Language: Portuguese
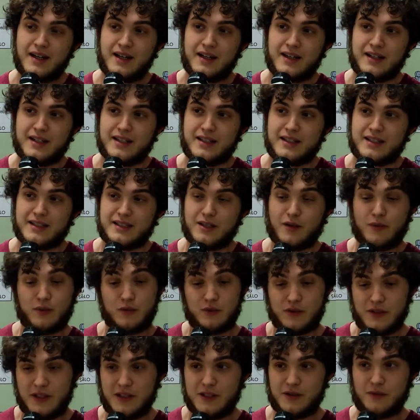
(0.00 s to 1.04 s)
é,
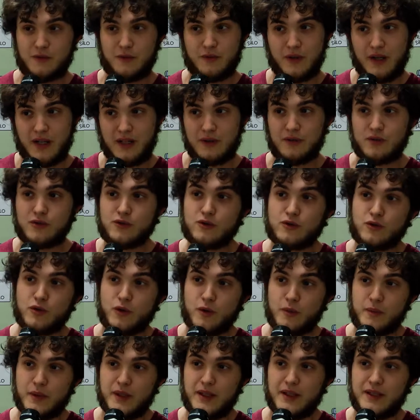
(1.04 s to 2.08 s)
alguns deles falam
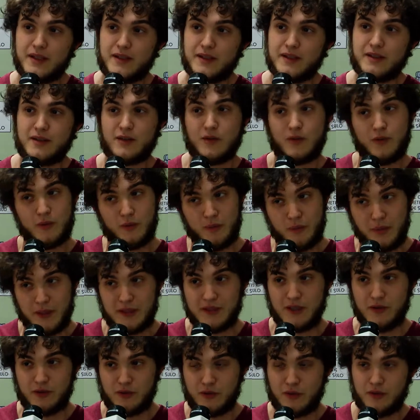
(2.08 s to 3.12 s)
sobre o
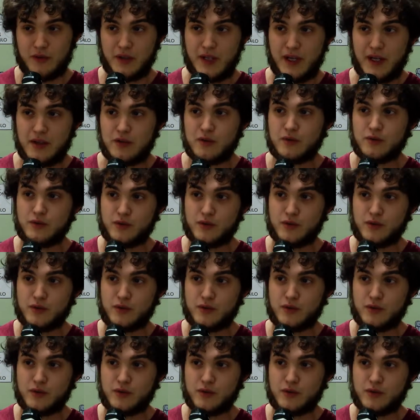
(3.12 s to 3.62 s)
passado soviético,